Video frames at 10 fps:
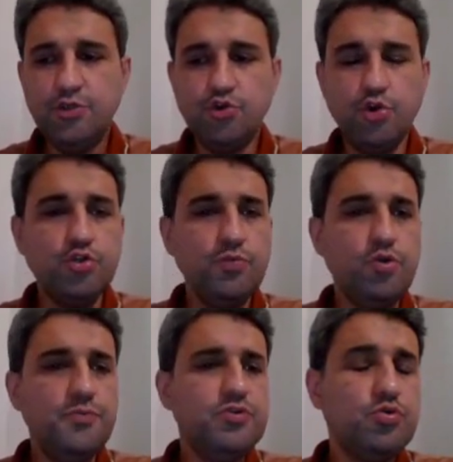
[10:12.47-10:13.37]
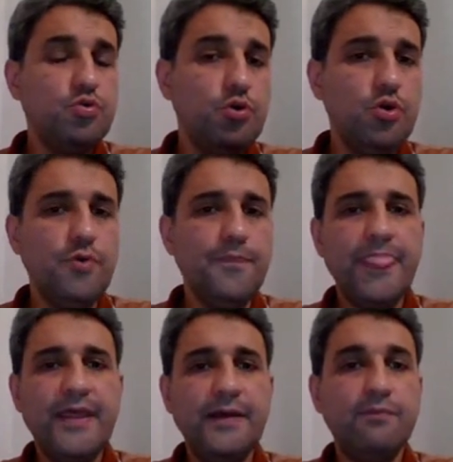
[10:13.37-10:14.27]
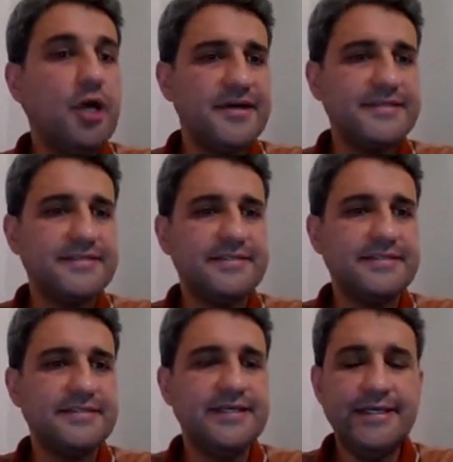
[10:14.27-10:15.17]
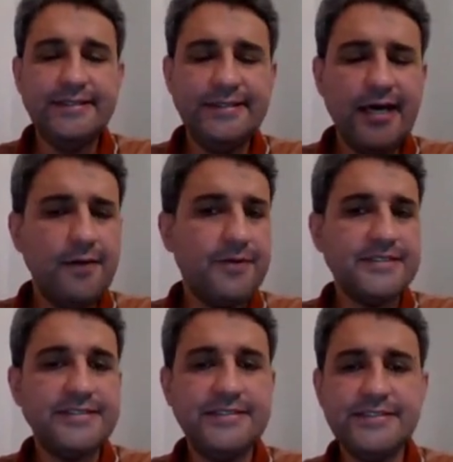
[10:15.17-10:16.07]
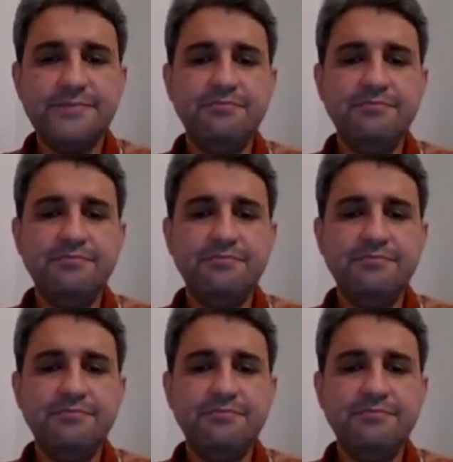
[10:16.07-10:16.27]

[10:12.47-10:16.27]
çözümünü bir türlü e, bulamazsınız ne yaparsınız?